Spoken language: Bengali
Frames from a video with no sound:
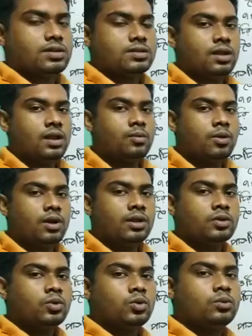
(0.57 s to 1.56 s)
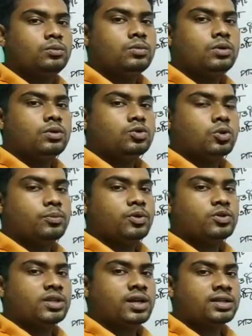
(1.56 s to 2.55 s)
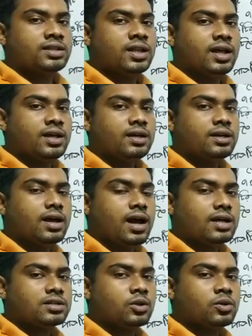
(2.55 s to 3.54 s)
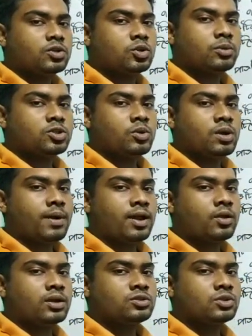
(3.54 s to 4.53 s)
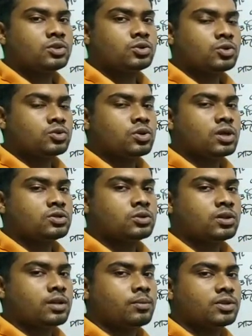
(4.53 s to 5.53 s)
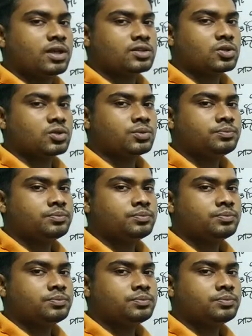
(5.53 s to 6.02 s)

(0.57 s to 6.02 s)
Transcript: আসসালামু আলাইকুম সুপ্রিয় শিক্ষার্থীরা আশা করি তোমরা সবাই ভালো আছো সুস্থ আছো নিরাপদে আছো